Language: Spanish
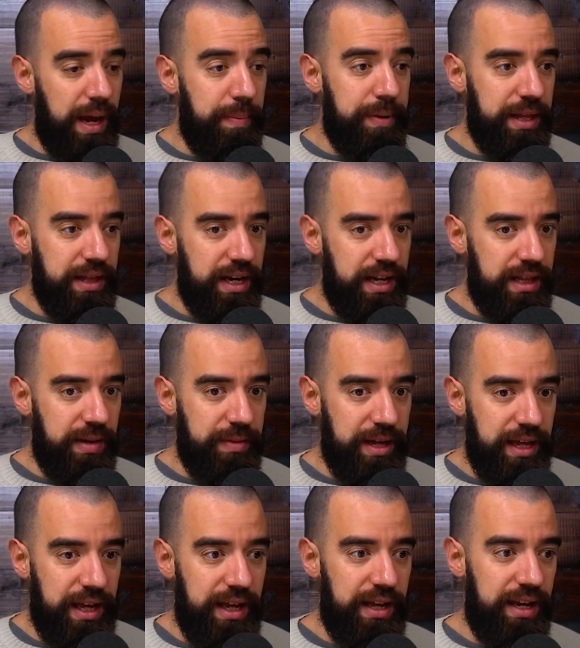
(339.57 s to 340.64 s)
aprender el tema
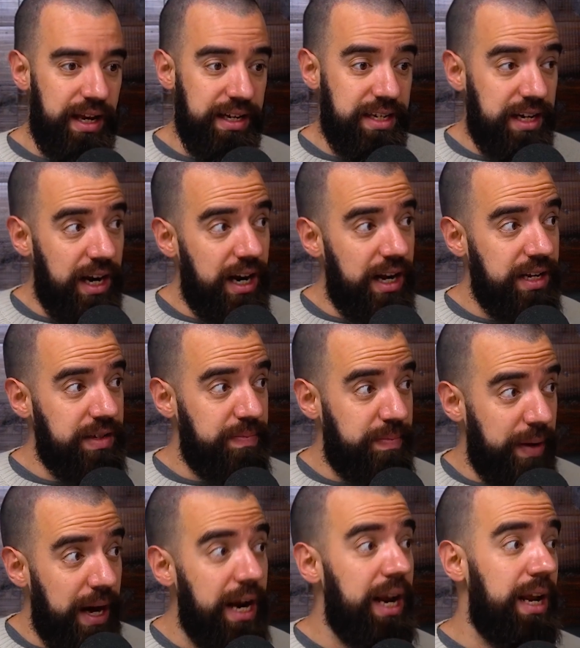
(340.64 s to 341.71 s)
de las charlas
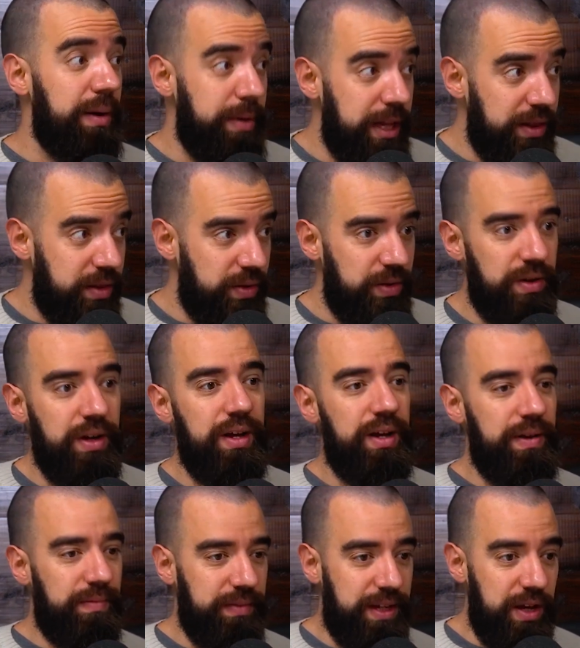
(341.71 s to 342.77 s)
para el evento,
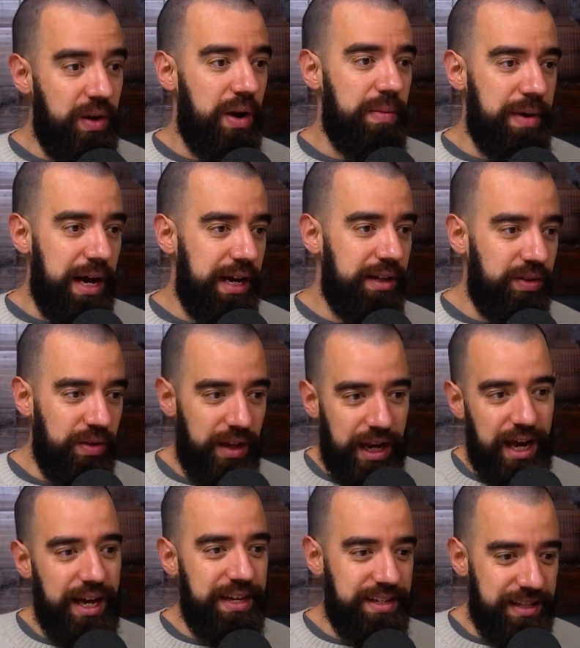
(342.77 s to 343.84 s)
quiero armar esto de
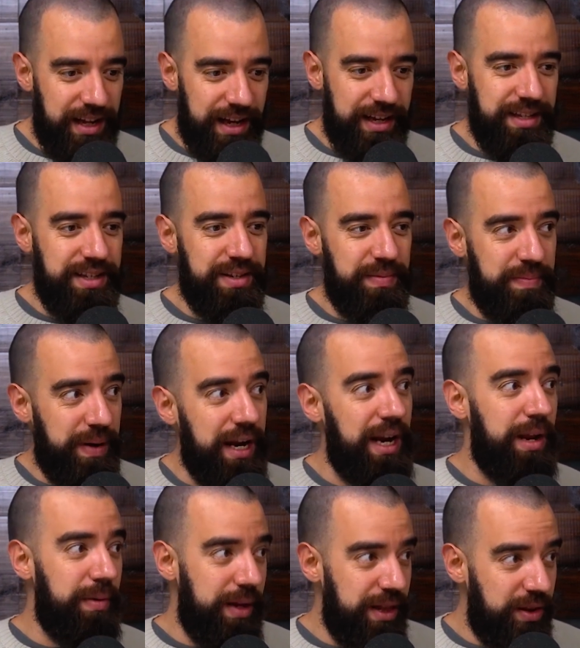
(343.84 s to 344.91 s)
las slides para
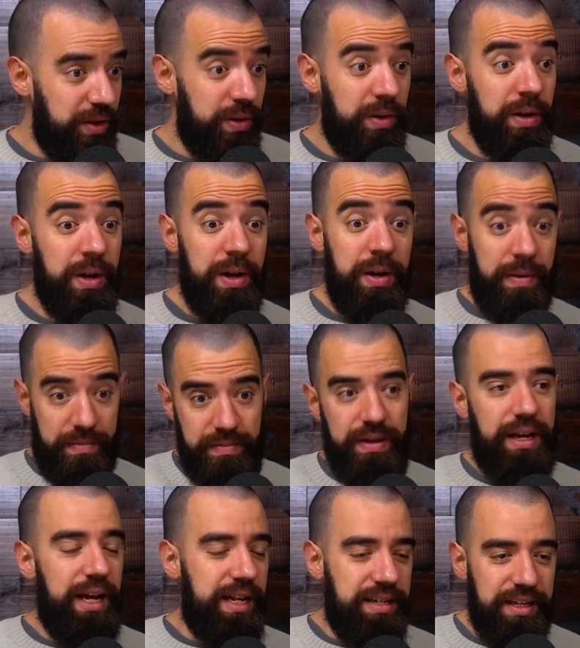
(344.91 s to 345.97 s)
el evento,
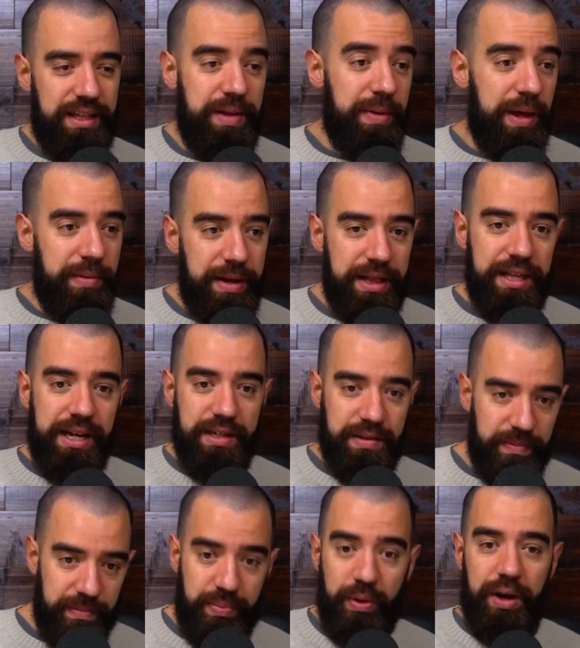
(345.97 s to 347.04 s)
el sistema de
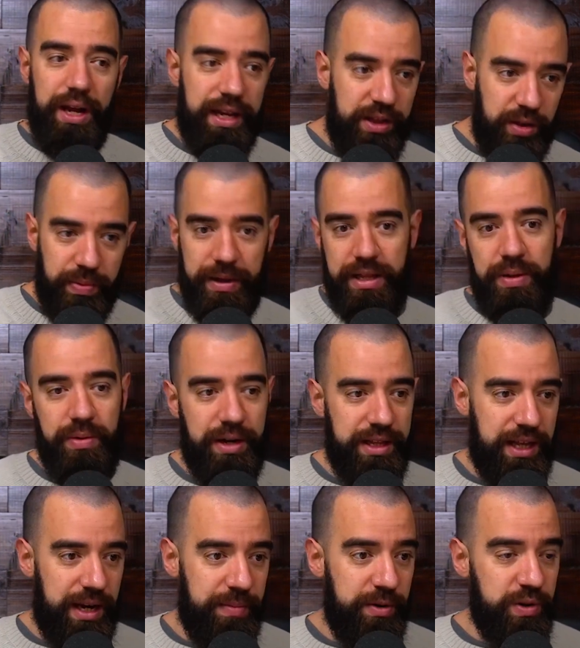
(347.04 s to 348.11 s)
ventas por este objetivo que
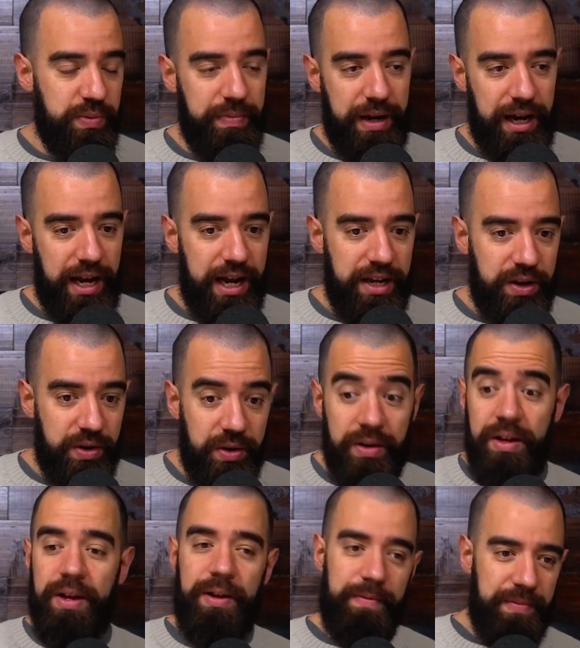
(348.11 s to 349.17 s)
tenemos para el año,
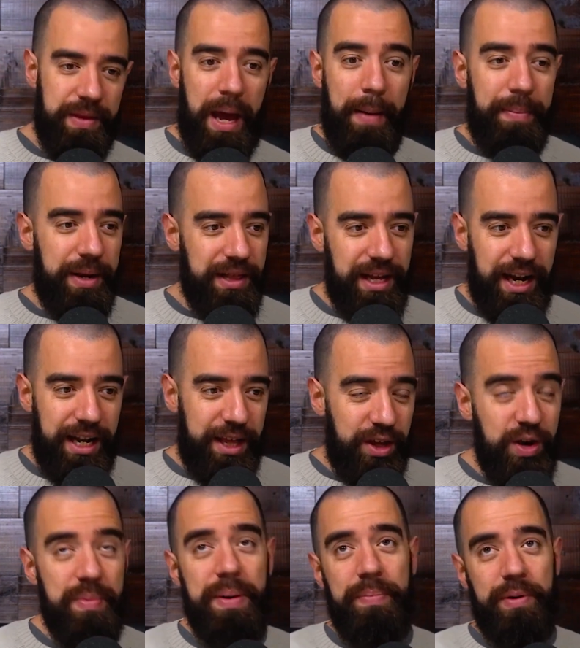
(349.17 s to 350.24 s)
aprender el
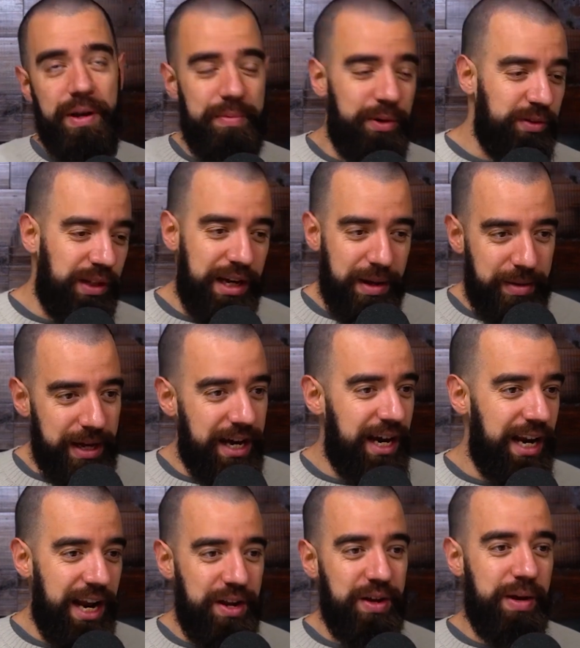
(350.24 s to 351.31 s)
idioma porque me gustaría viajar
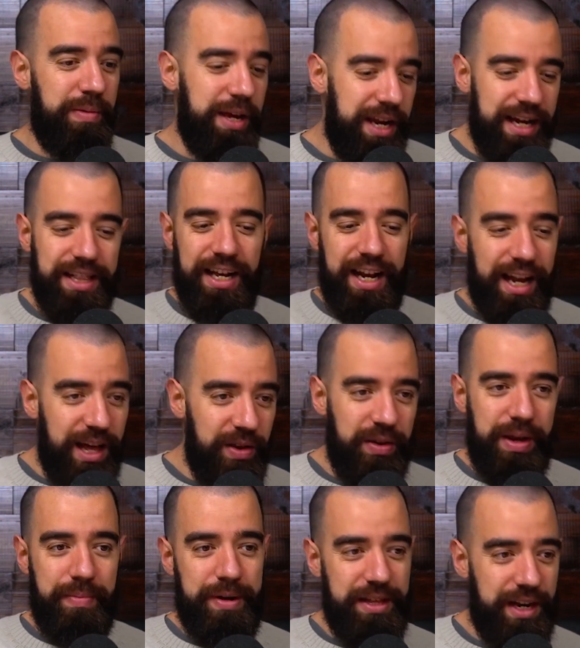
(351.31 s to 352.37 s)
el año que viene a tal lado
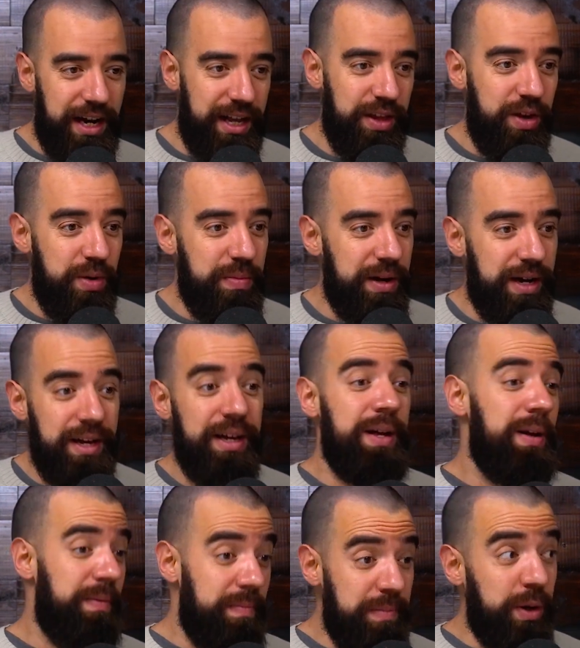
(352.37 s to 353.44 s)
y aprender el idioma,
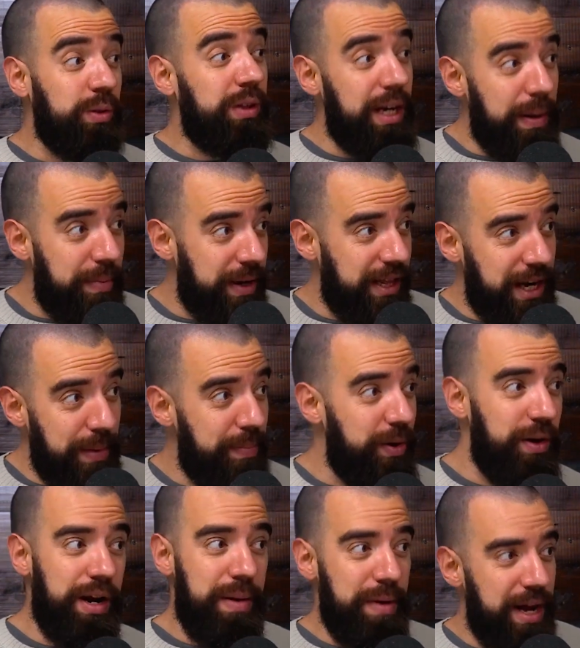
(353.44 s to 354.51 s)
me gustaría aprender a
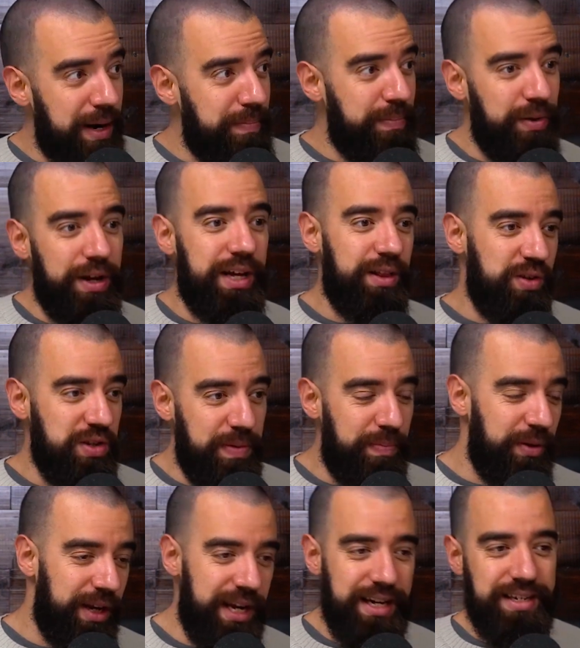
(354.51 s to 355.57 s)
programar porque entonces
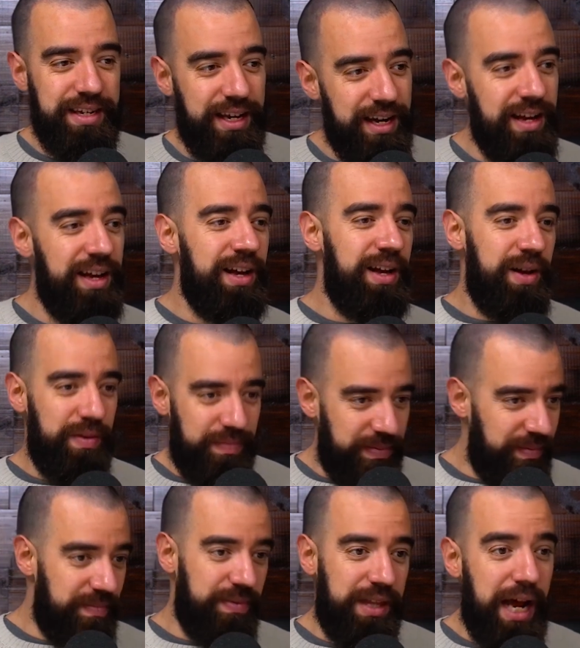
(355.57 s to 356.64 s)
podría ser
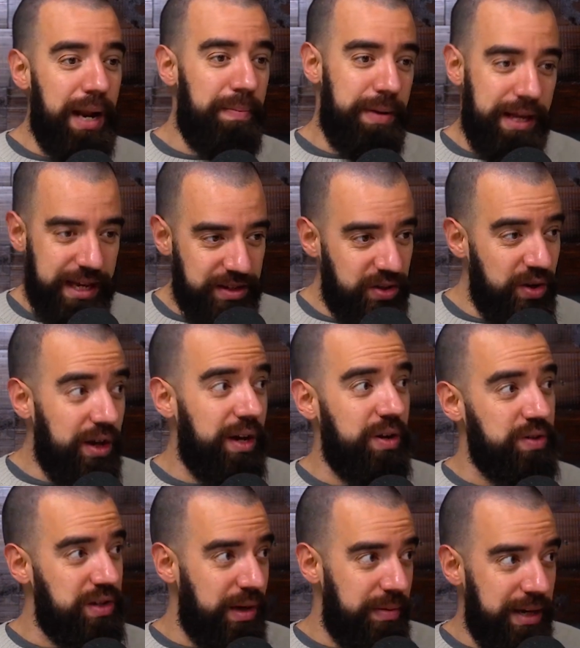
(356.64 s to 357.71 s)
tal aplicación que
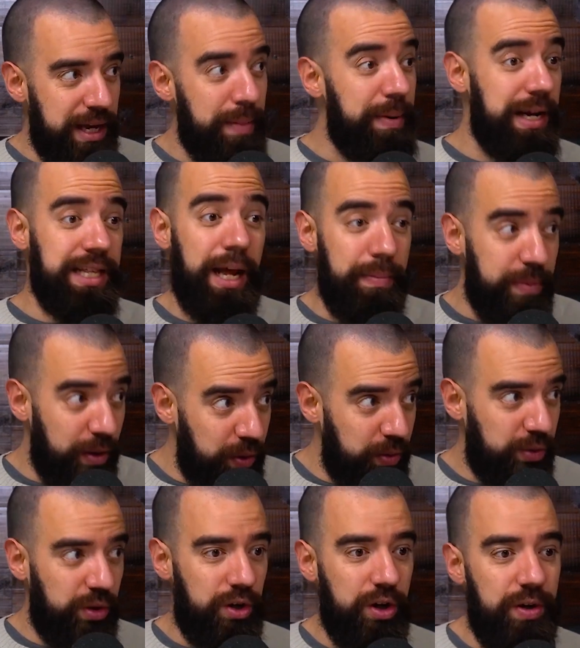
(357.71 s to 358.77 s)
nos serviría para tal
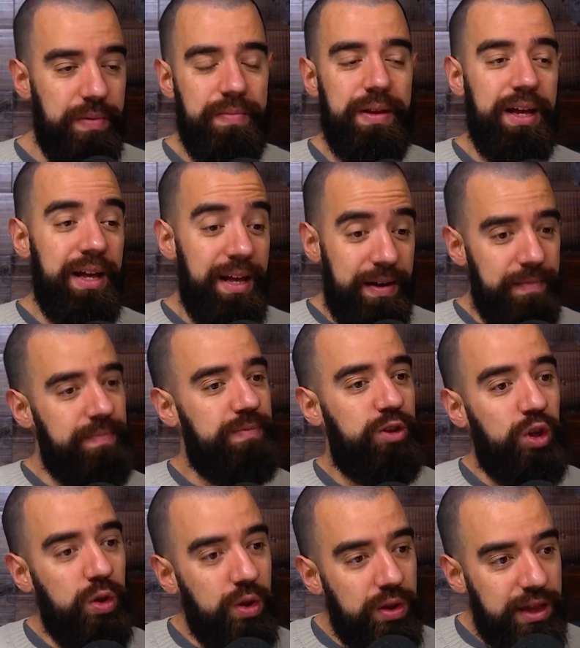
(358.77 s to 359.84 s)
producto, ¿no?
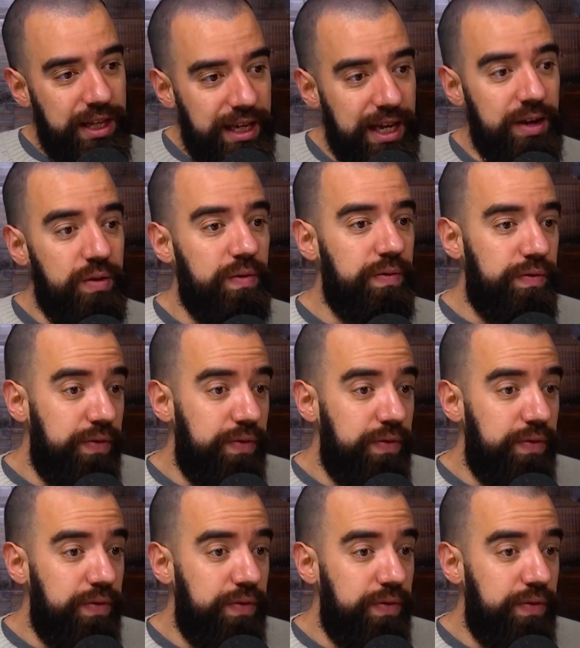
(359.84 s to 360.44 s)
Todo tiene un